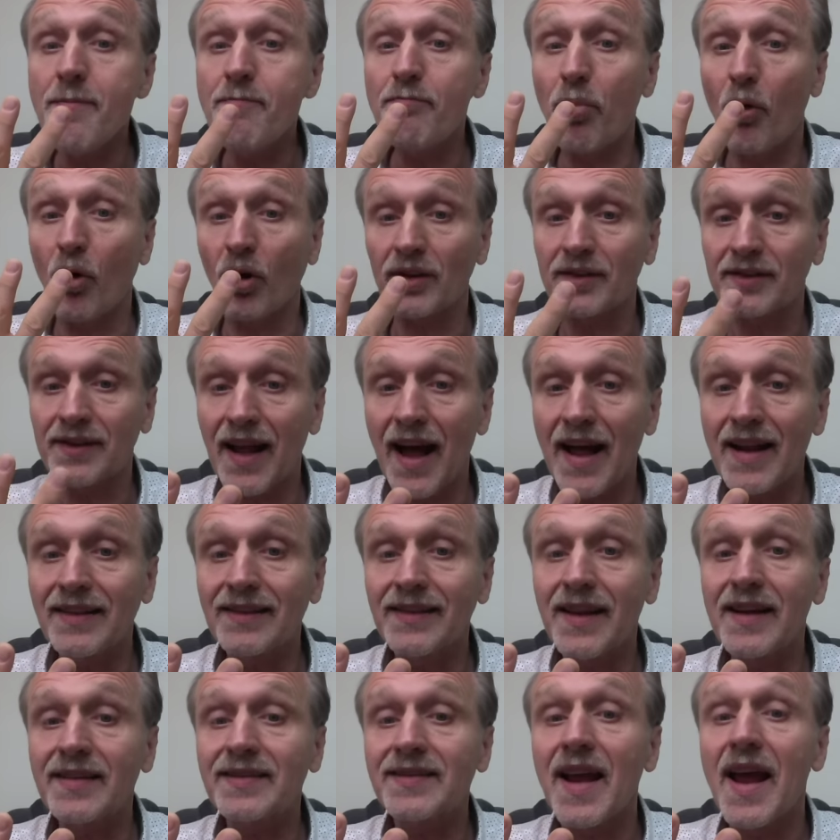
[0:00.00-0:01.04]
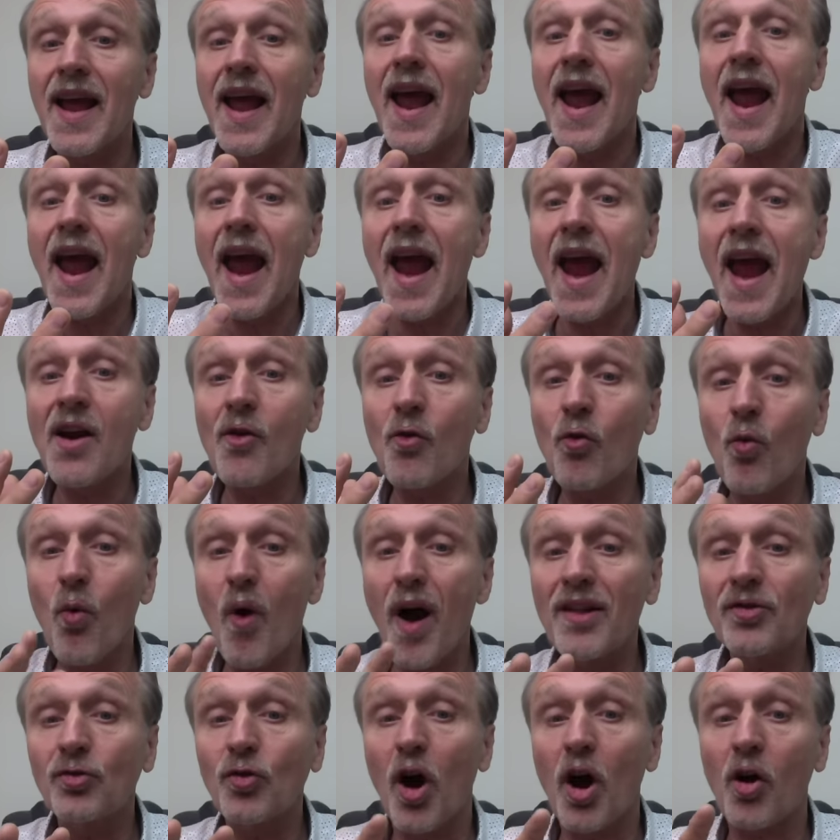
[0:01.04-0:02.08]
importantes en
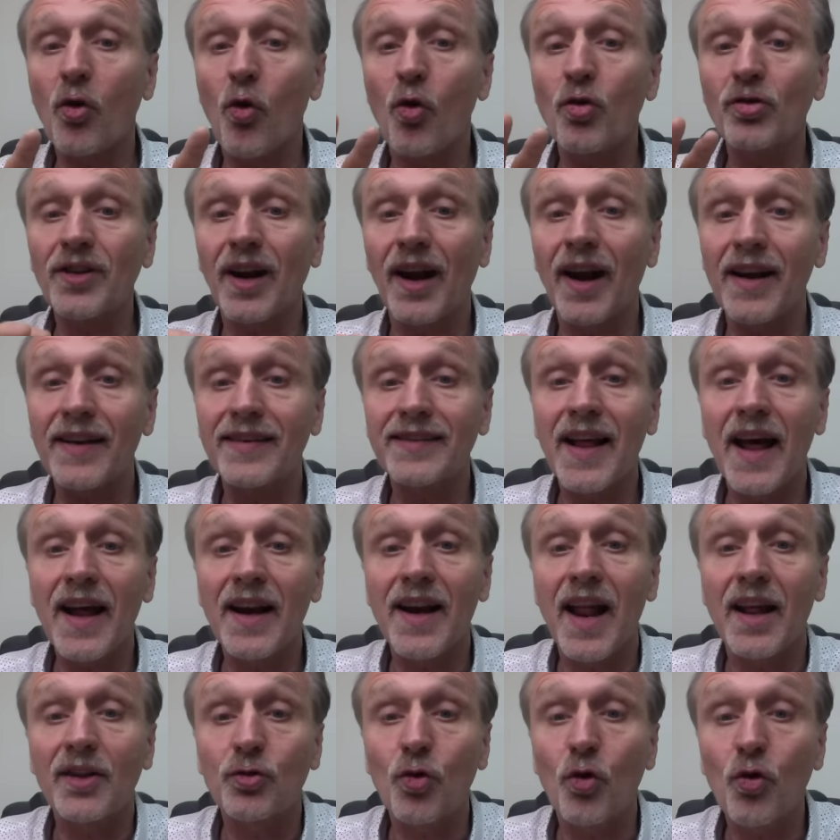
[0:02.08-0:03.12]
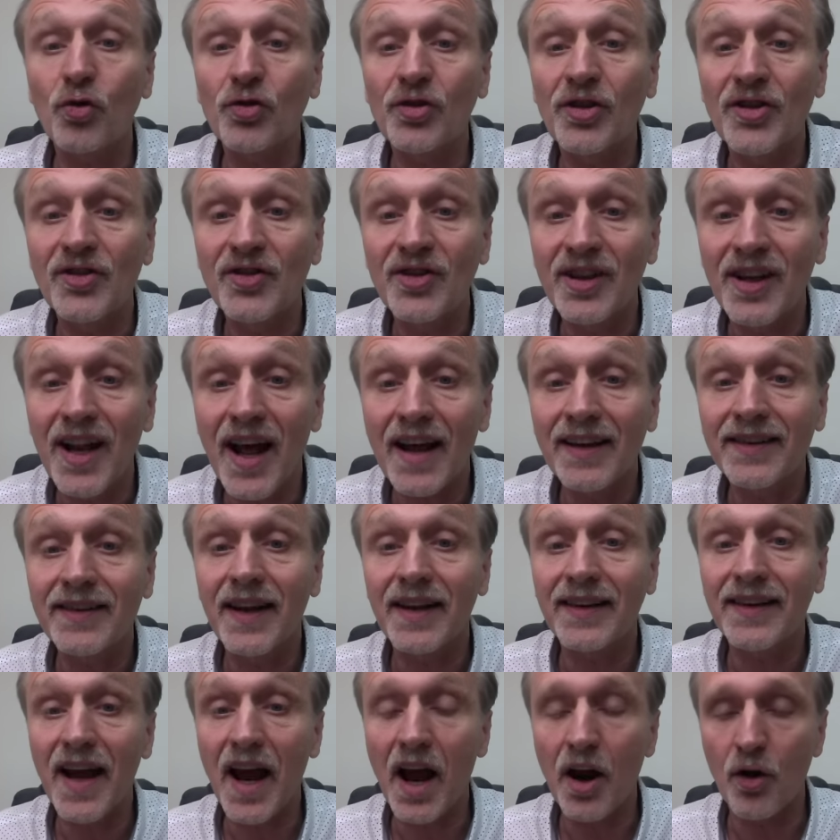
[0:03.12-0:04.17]
cuanto a contrarrestar la toxicidad de